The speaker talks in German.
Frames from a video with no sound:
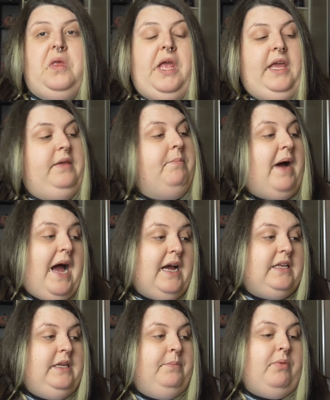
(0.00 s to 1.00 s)
Ich
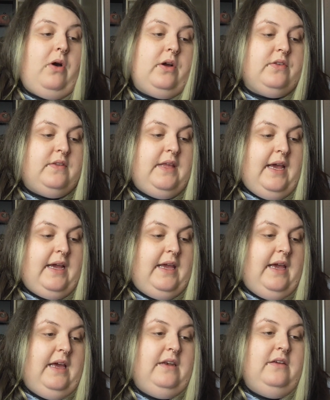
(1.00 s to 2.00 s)
mag die Box sehr
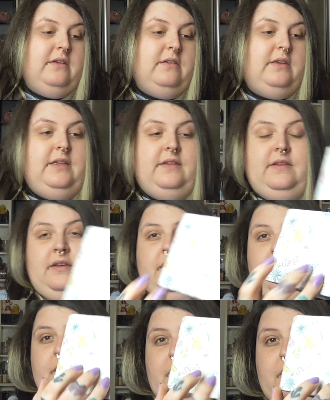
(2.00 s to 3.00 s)
gerne,
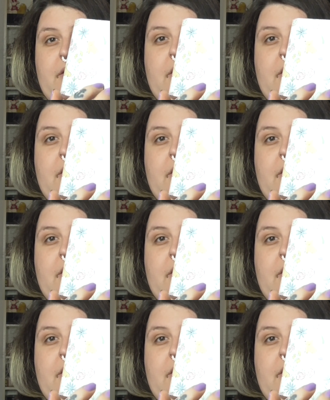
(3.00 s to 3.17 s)
diese,